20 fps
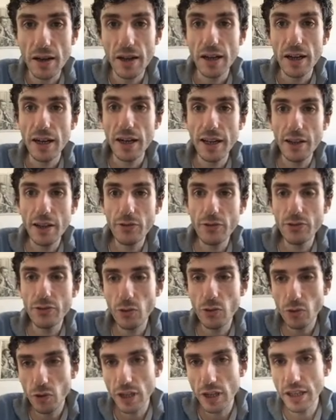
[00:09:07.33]
les
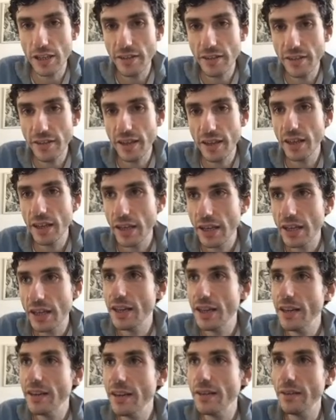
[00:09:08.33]
fonctionnalités et
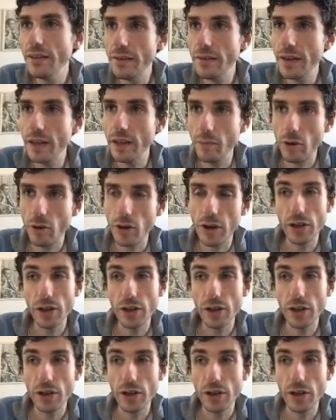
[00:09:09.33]
les éléments.